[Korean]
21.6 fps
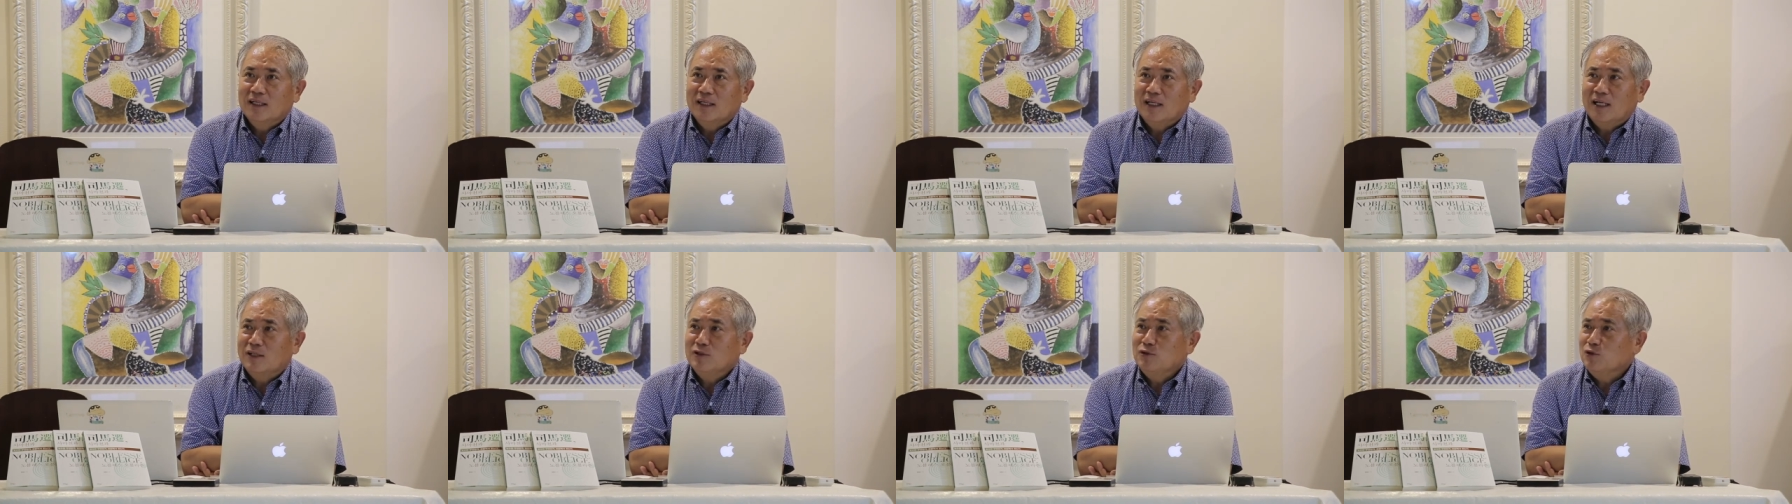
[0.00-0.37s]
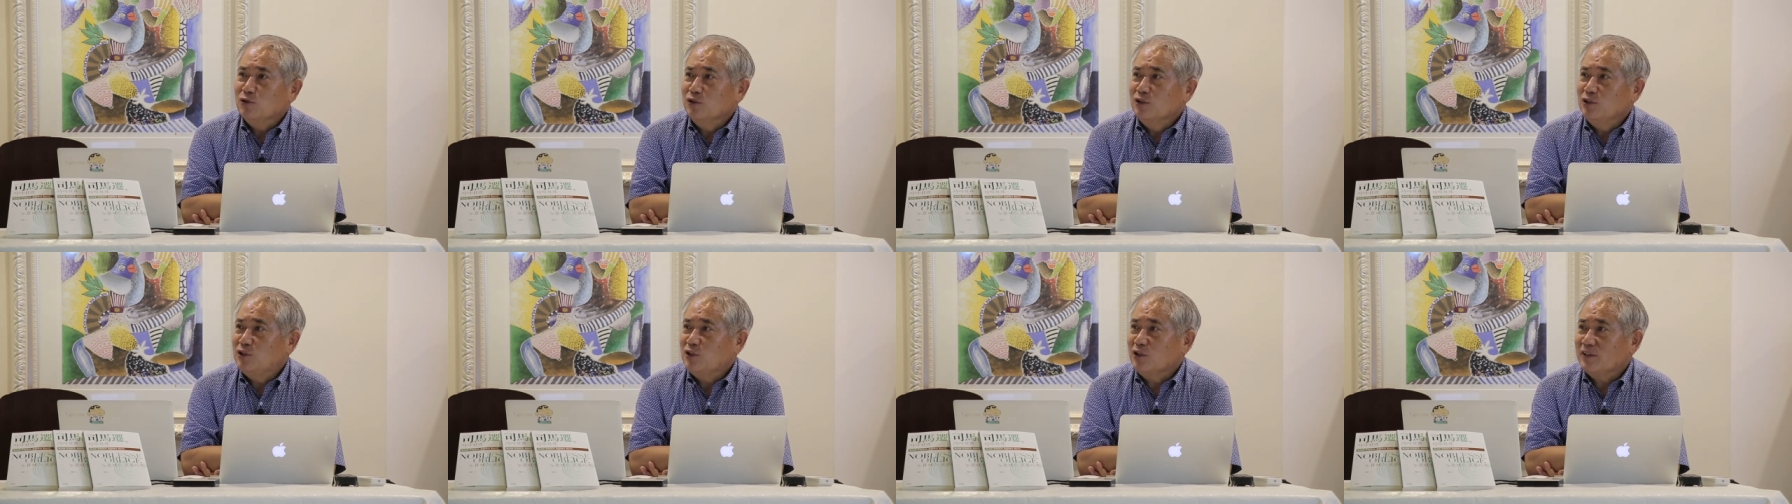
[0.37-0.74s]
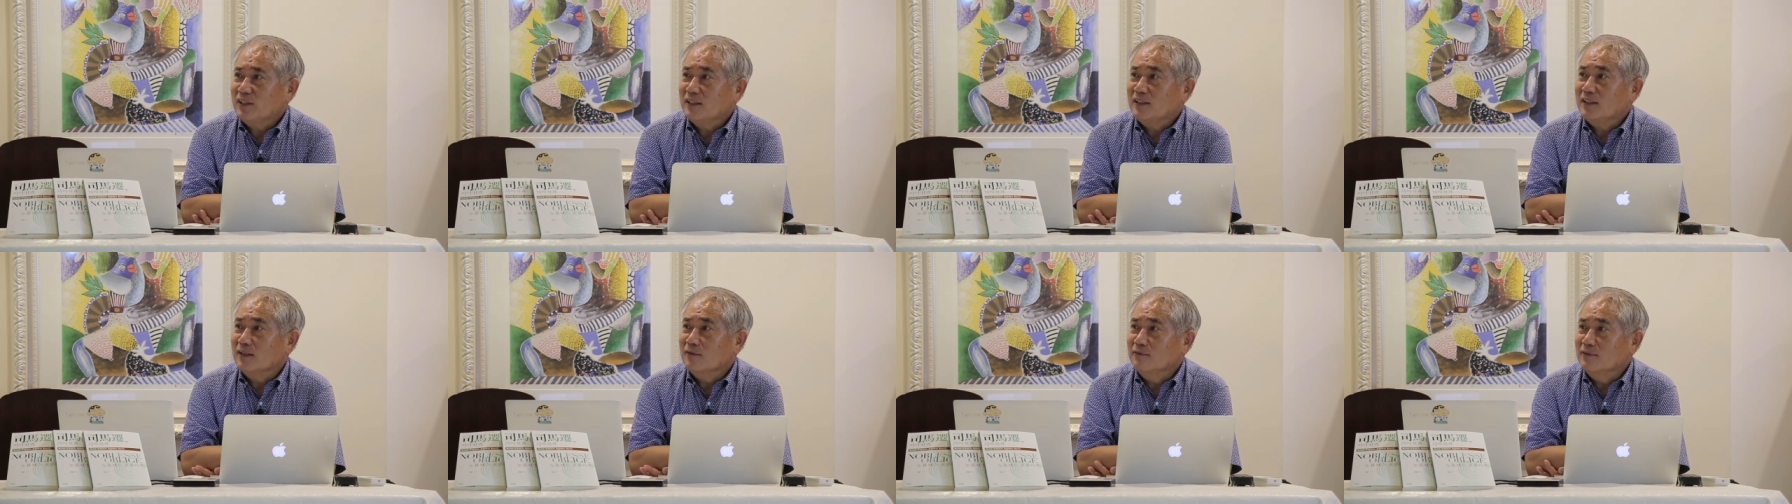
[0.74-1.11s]
한 주
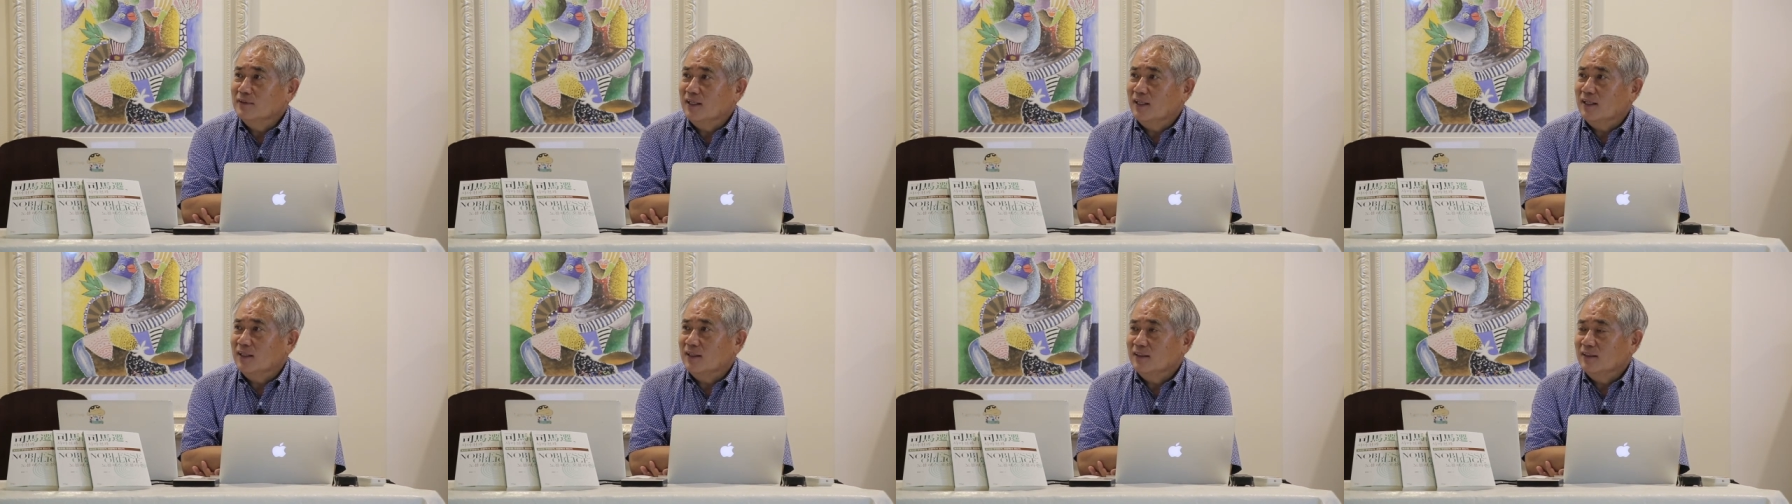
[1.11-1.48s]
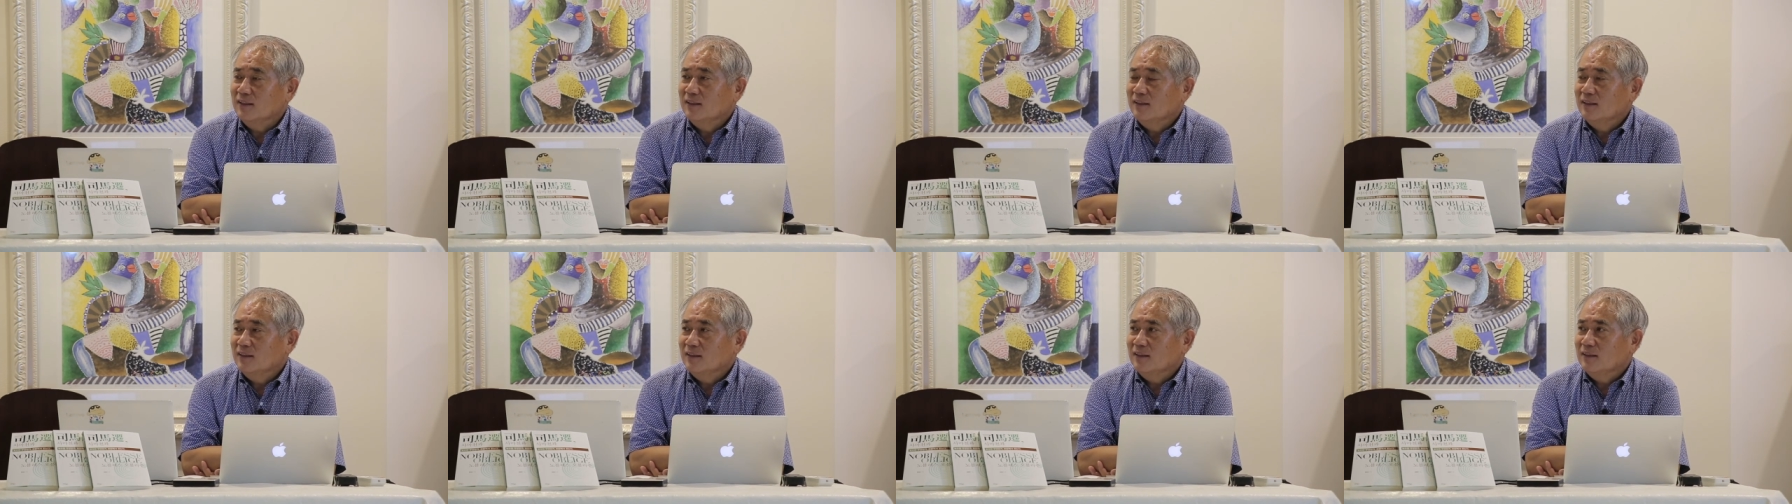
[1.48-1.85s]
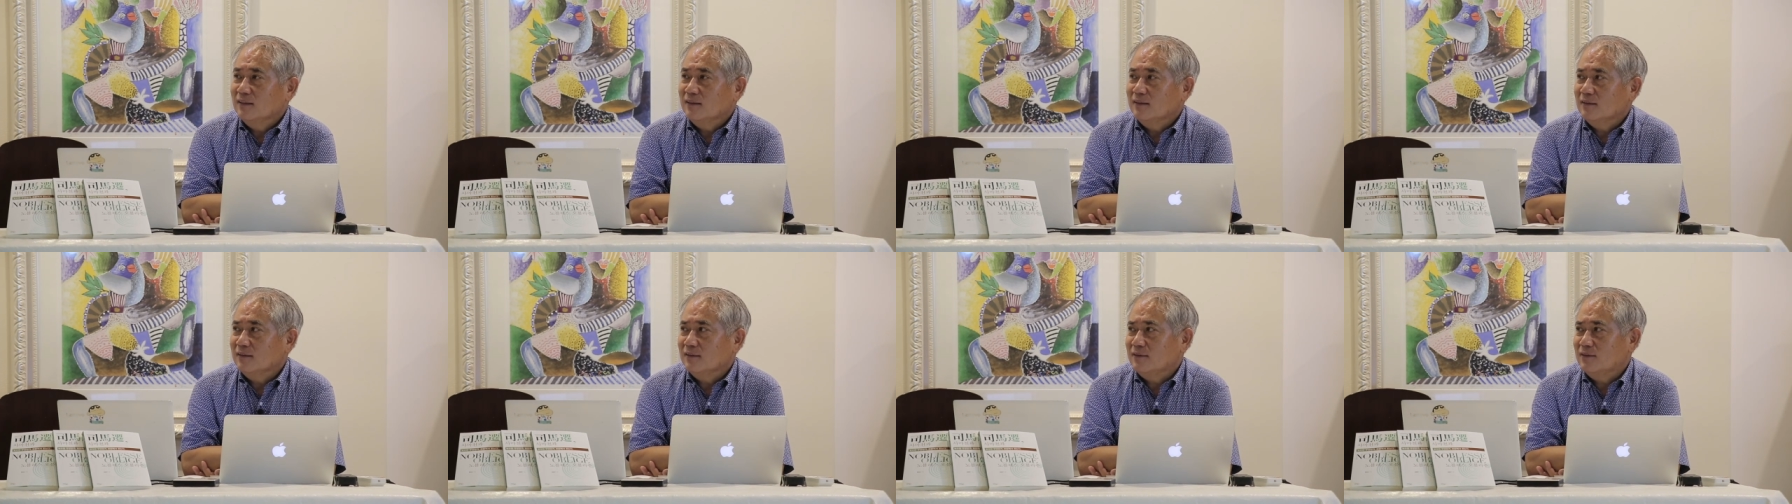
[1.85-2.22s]
늦췄기 때문에
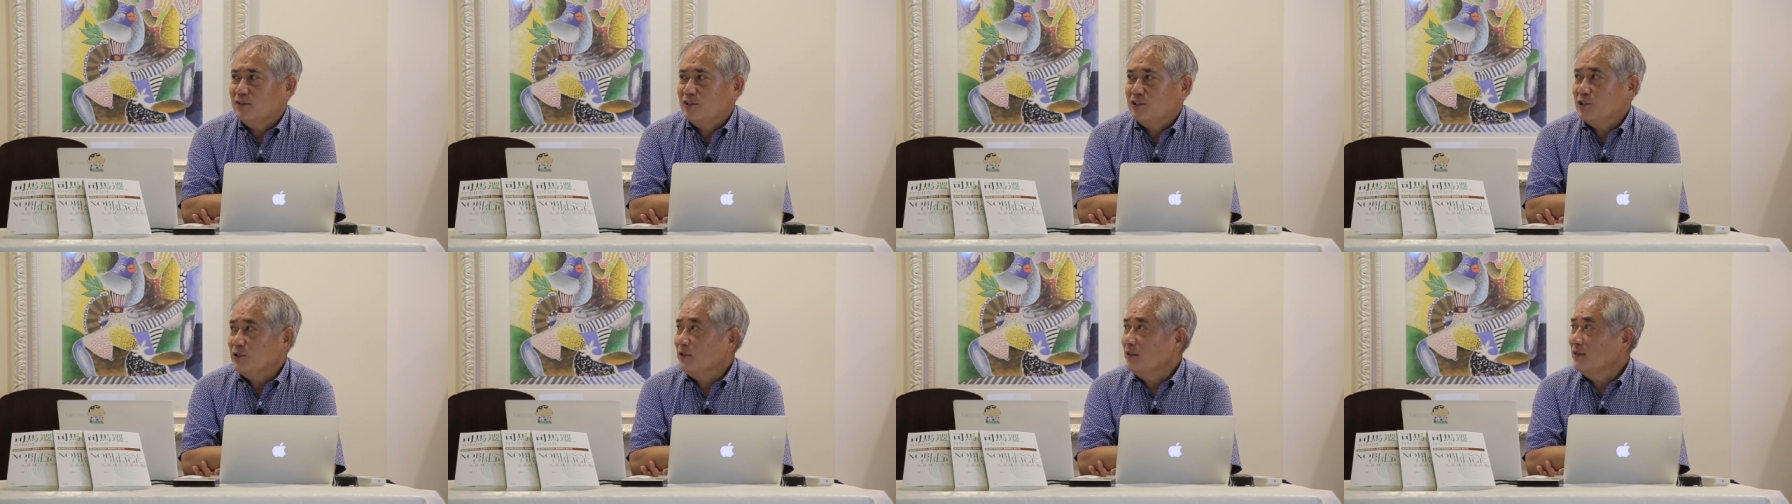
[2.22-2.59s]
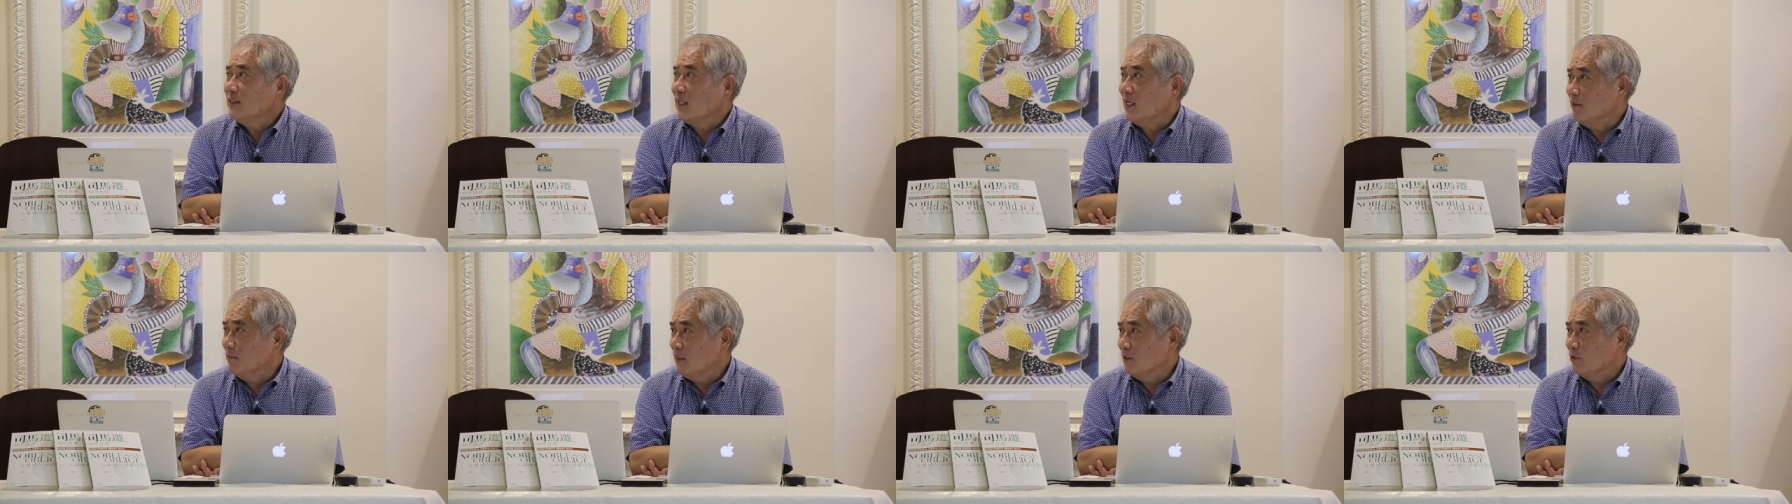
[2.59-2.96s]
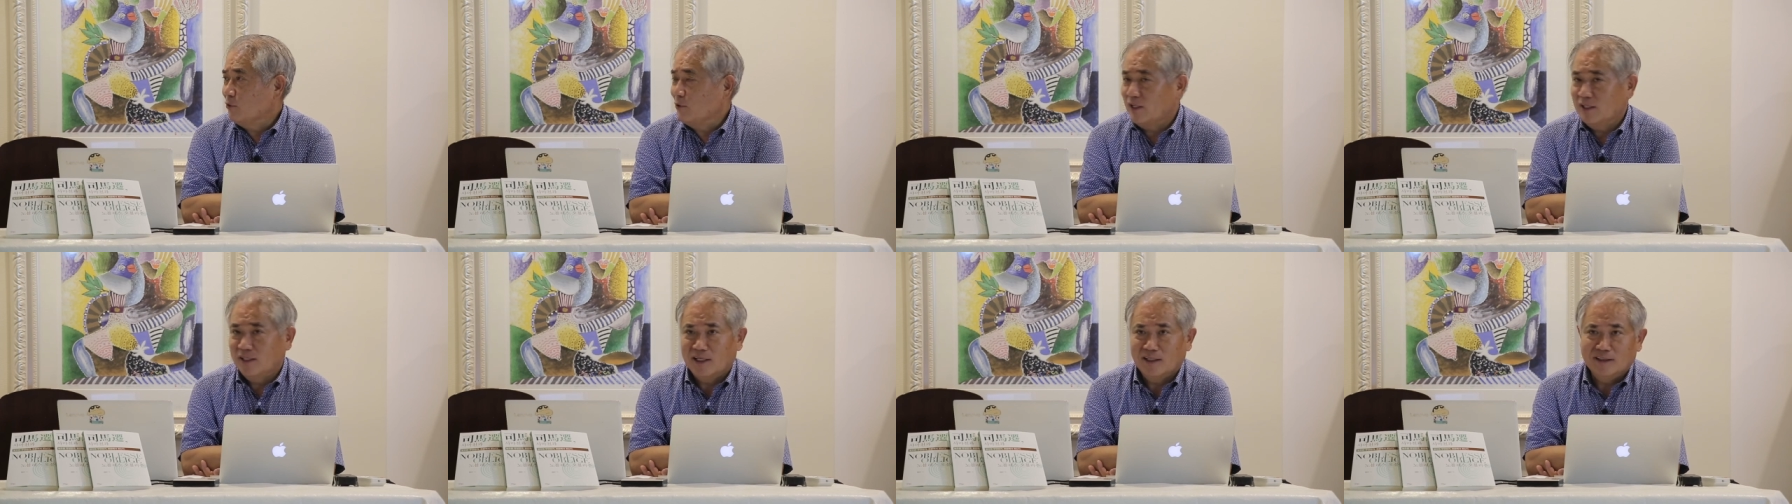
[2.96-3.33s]
7월
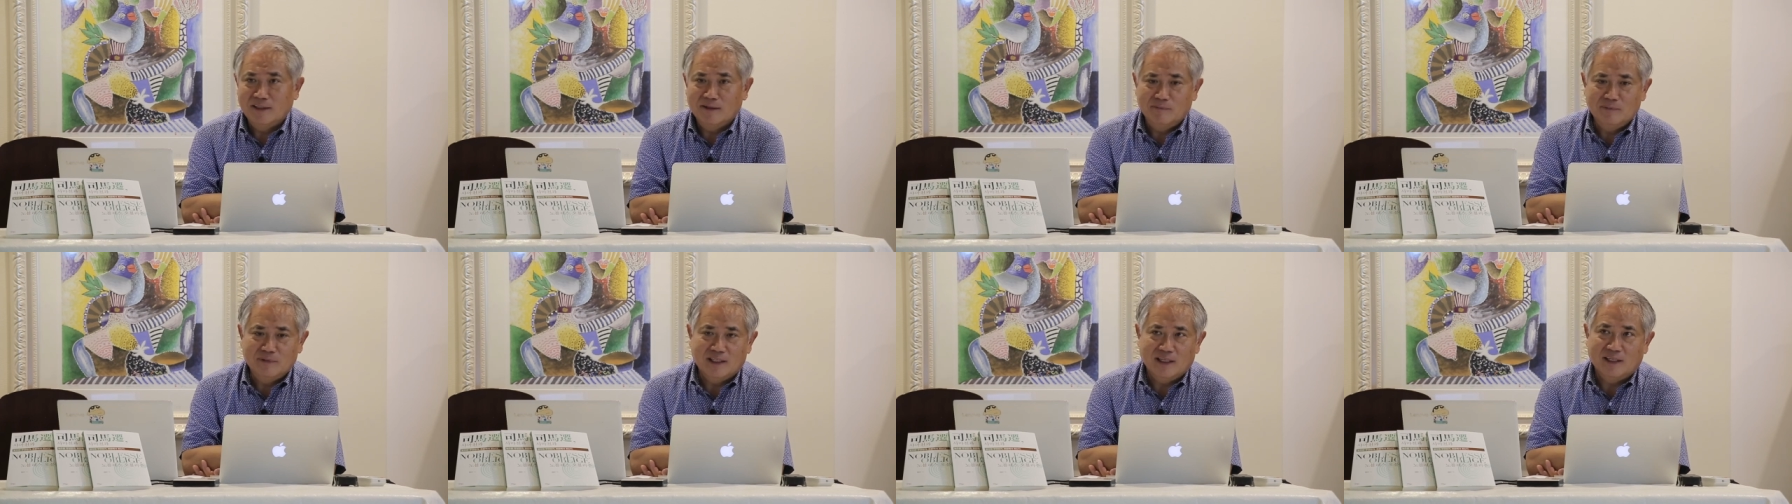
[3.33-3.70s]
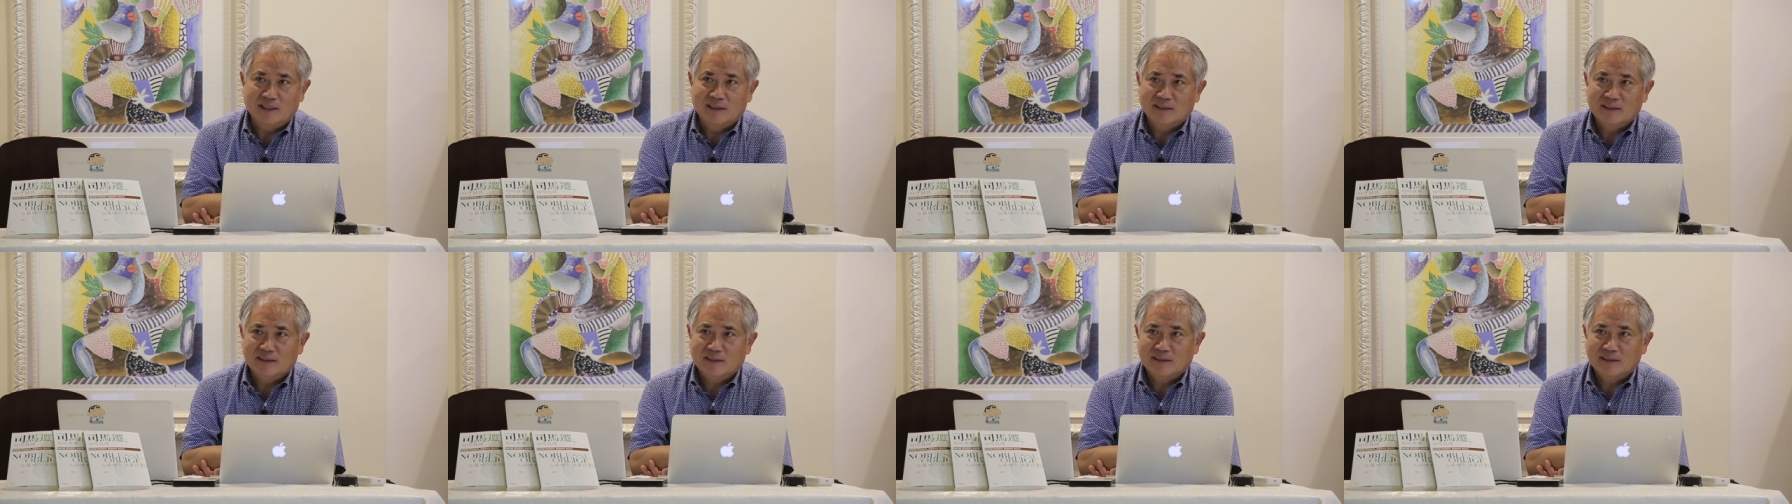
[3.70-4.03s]
달마토에 해당됩니다.